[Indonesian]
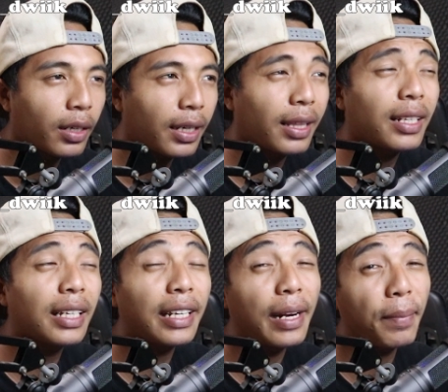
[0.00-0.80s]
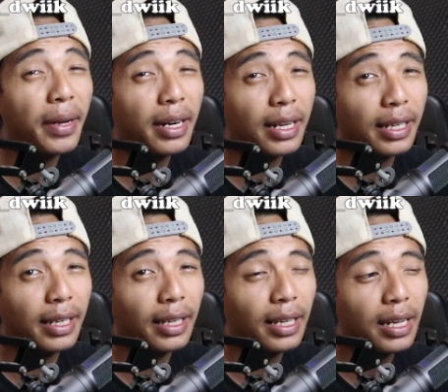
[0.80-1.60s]
kita chat Hilman
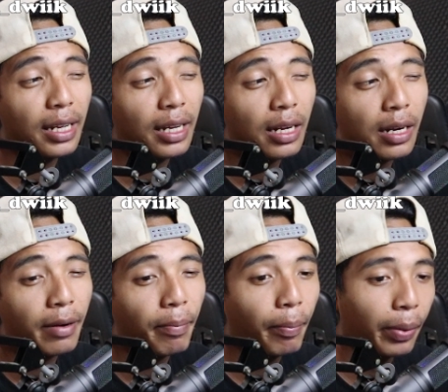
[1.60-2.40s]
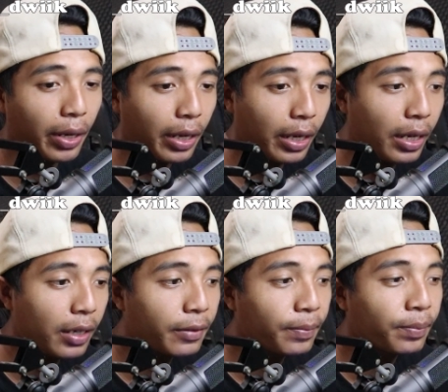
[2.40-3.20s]
lagi. P
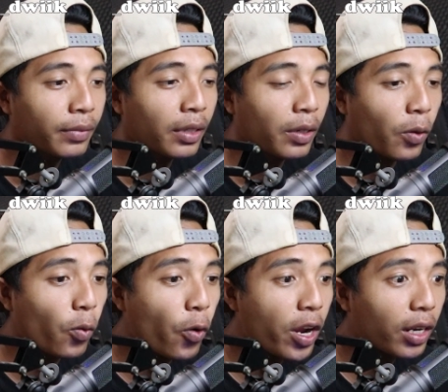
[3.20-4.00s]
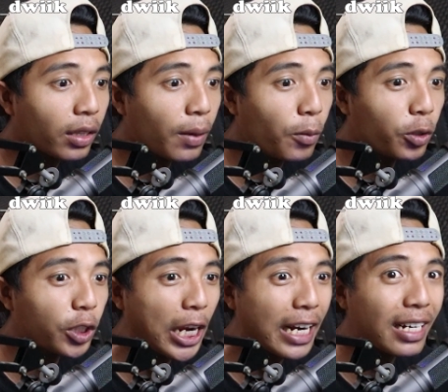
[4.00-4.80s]
Gue ketemu
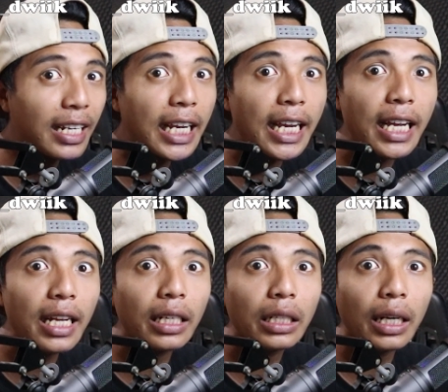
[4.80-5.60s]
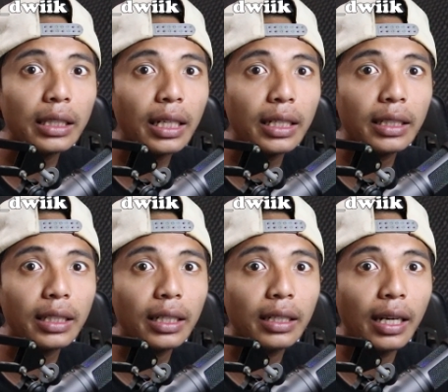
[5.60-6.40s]
siren head Kata
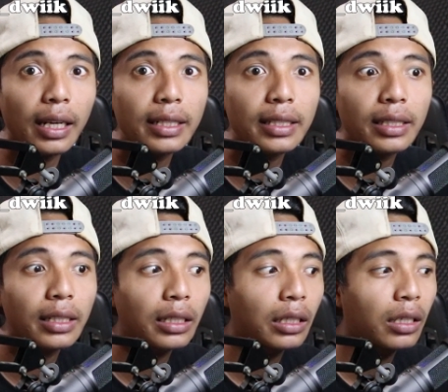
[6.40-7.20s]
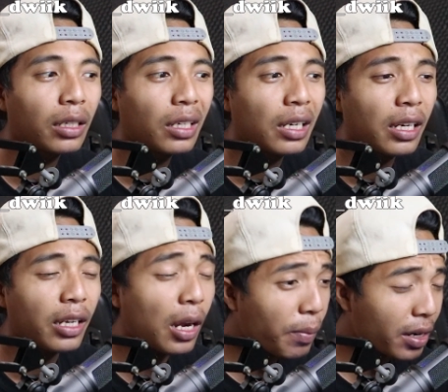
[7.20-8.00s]
kita guys
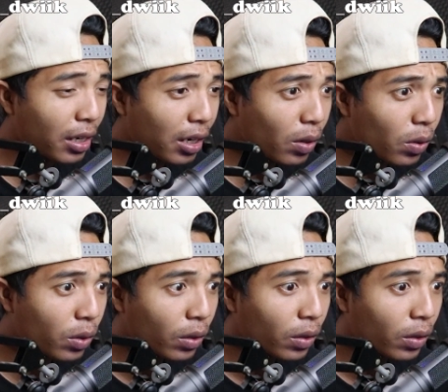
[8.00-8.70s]
Yang bener lu